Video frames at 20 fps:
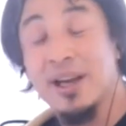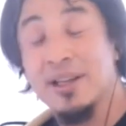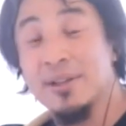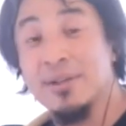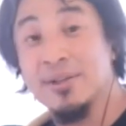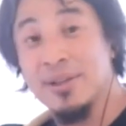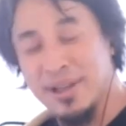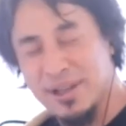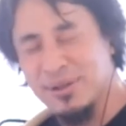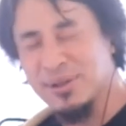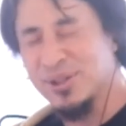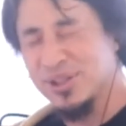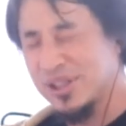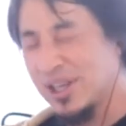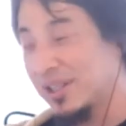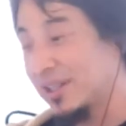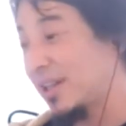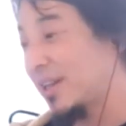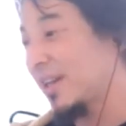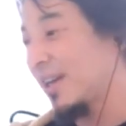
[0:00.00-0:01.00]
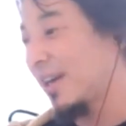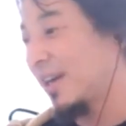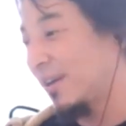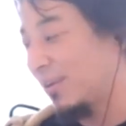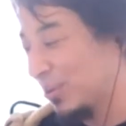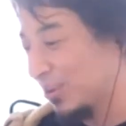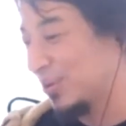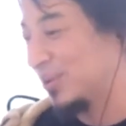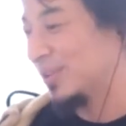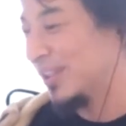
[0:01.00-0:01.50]
いって言ったら、よし、じゃあ誰かが
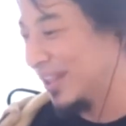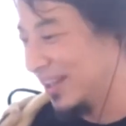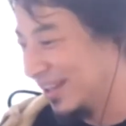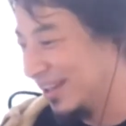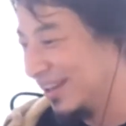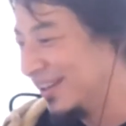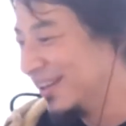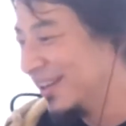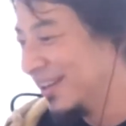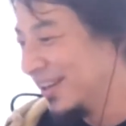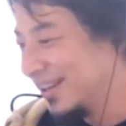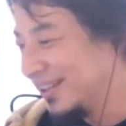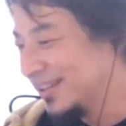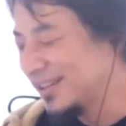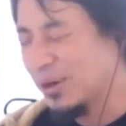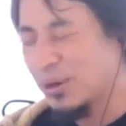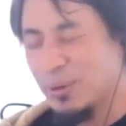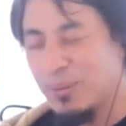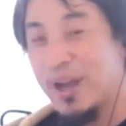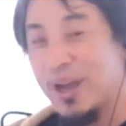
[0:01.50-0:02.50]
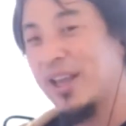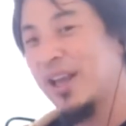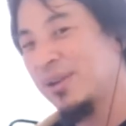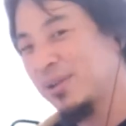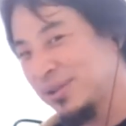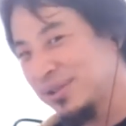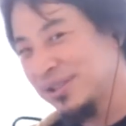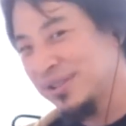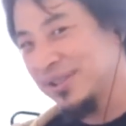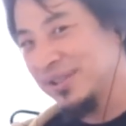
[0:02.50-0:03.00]
殺すで、じゃあお前や
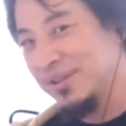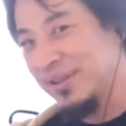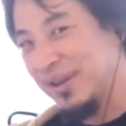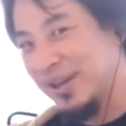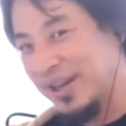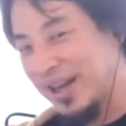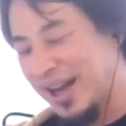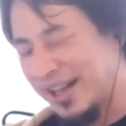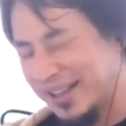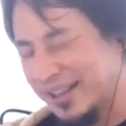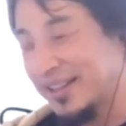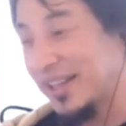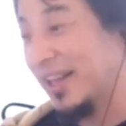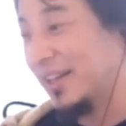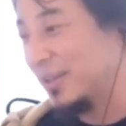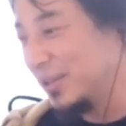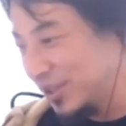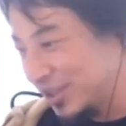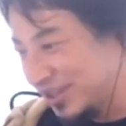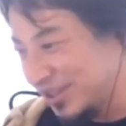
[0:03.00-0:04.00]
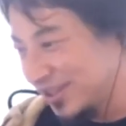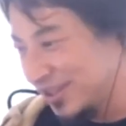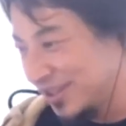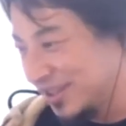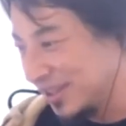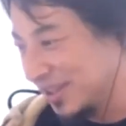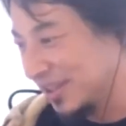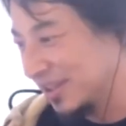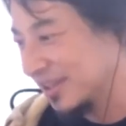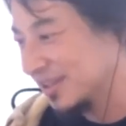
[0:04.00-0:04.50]
るあなたやるっ
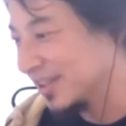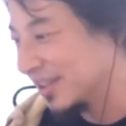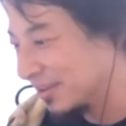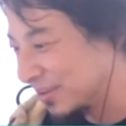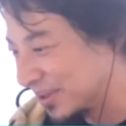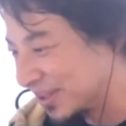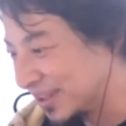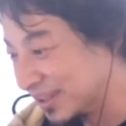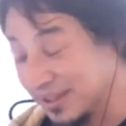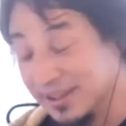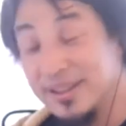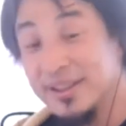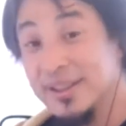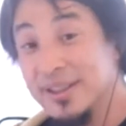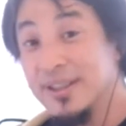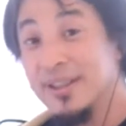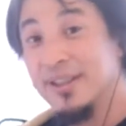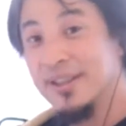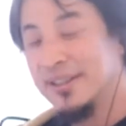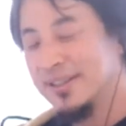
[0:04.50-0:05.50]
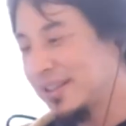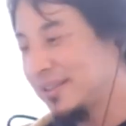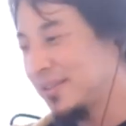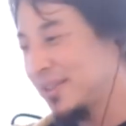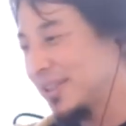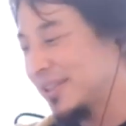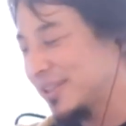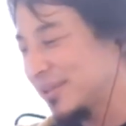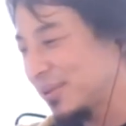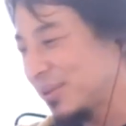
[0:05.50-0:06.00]
ていう話なので、なの
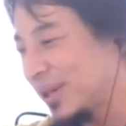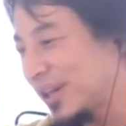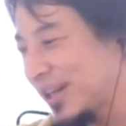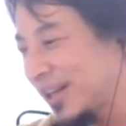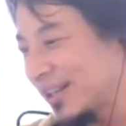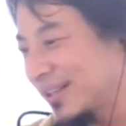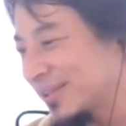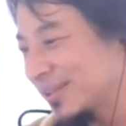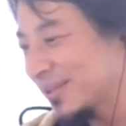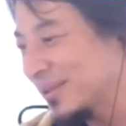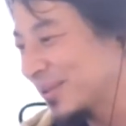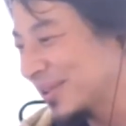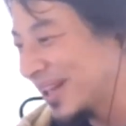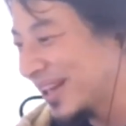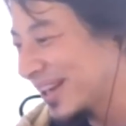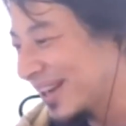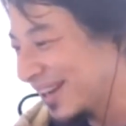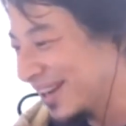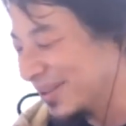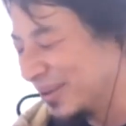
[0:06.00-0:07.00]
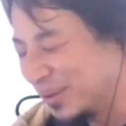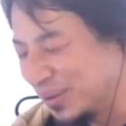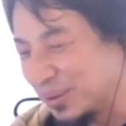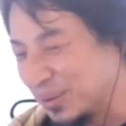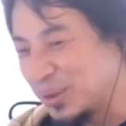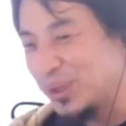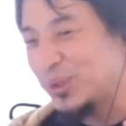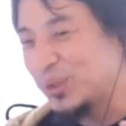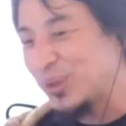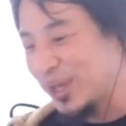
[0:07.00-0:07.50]
で、そこら辺のそのなんか、あの、乗
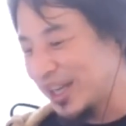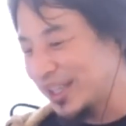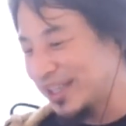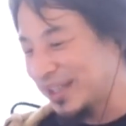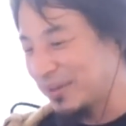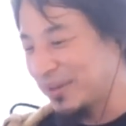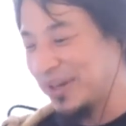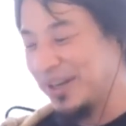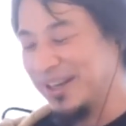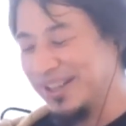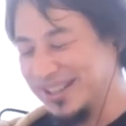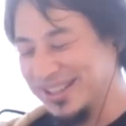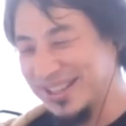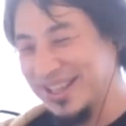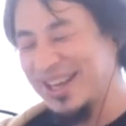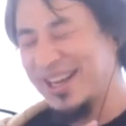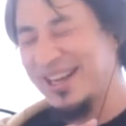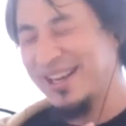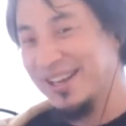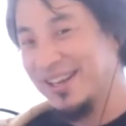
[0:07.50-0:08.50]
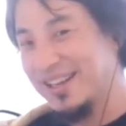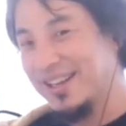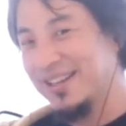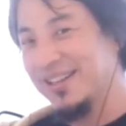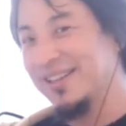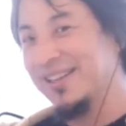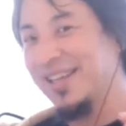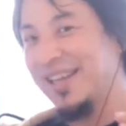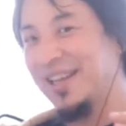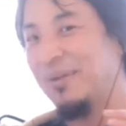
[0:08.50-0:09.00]
り越え方は、が、
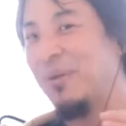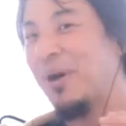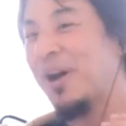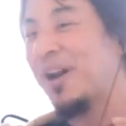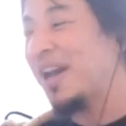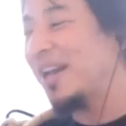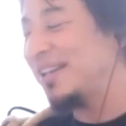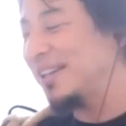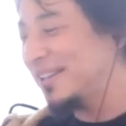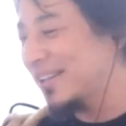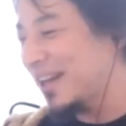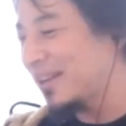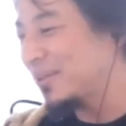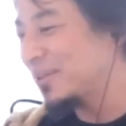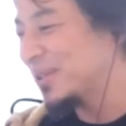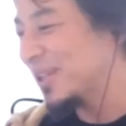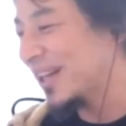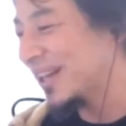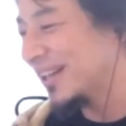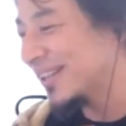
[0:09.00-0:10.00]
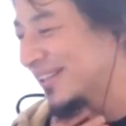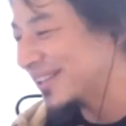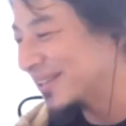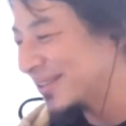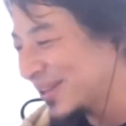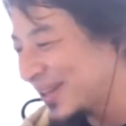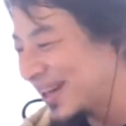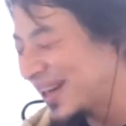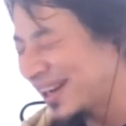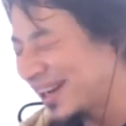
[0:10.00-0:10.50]
で、笑いになるんだっていう
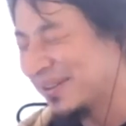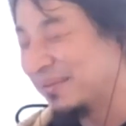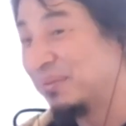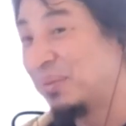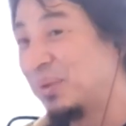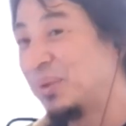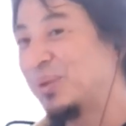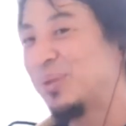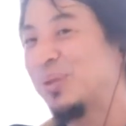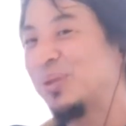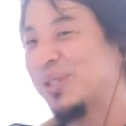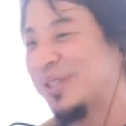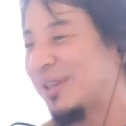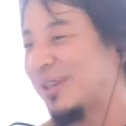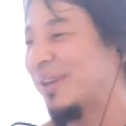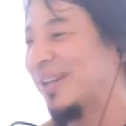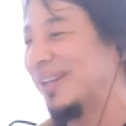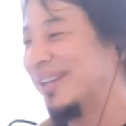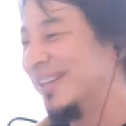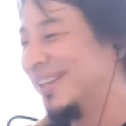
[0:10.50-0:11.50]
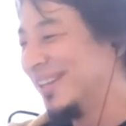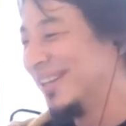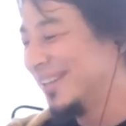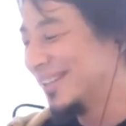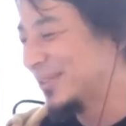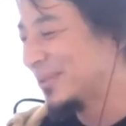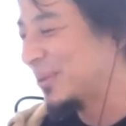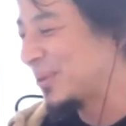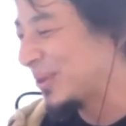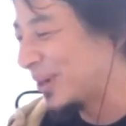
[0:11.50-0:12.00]
のが、僕としては、
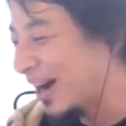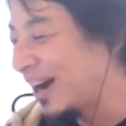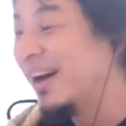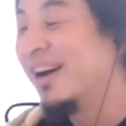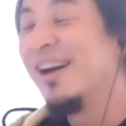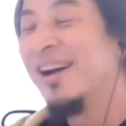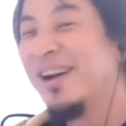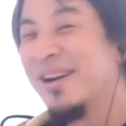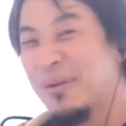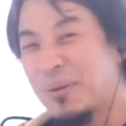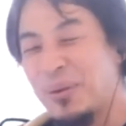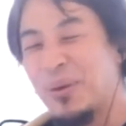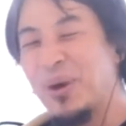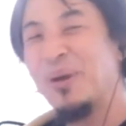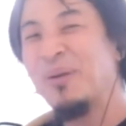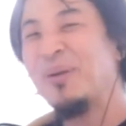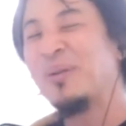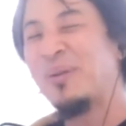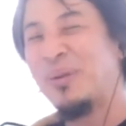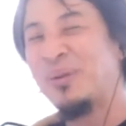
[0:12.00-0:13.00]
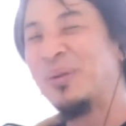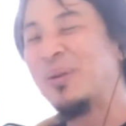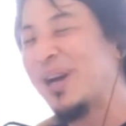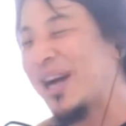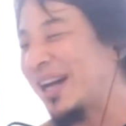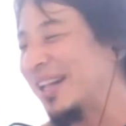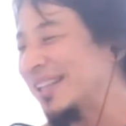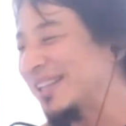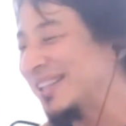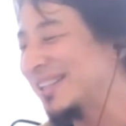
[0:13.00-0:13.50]
すごく、あ、これを、この
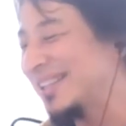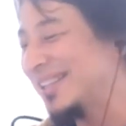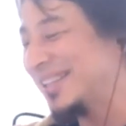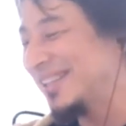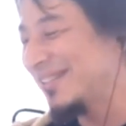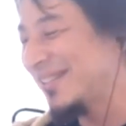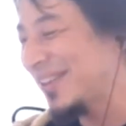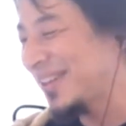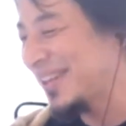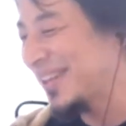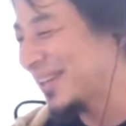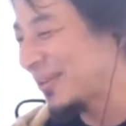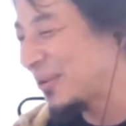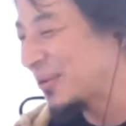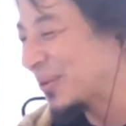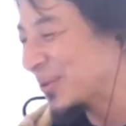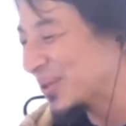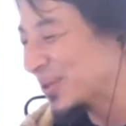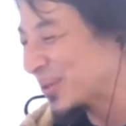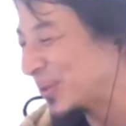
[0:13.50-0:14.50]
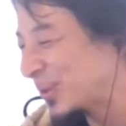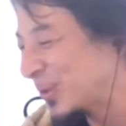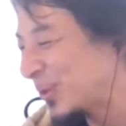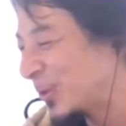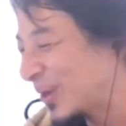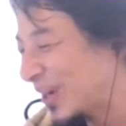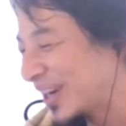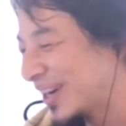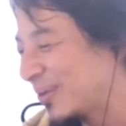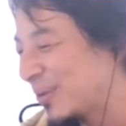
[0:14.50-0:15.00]
感じは、この情報
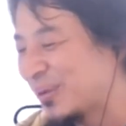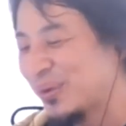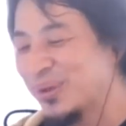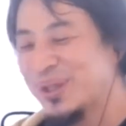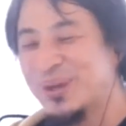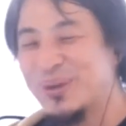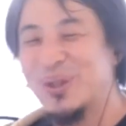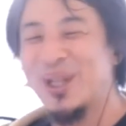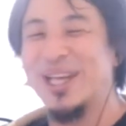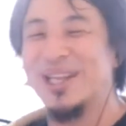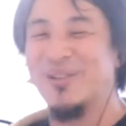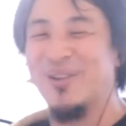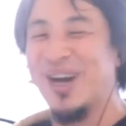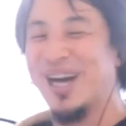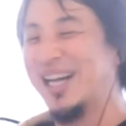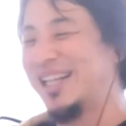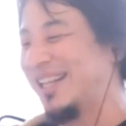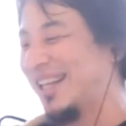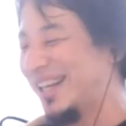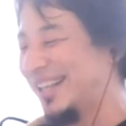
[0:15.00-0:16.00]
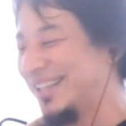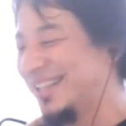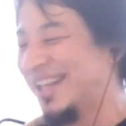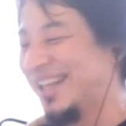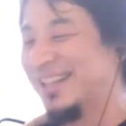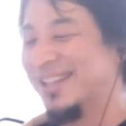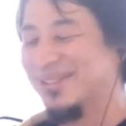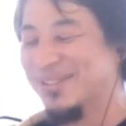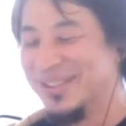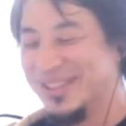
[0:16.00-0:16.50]
は、ここに来ないと分かんなかっ
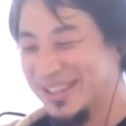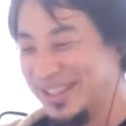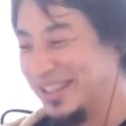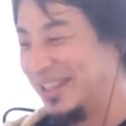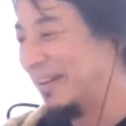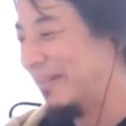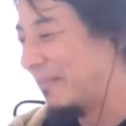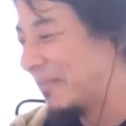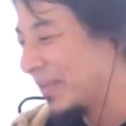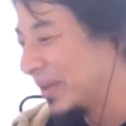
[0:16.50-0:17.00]
たと思って、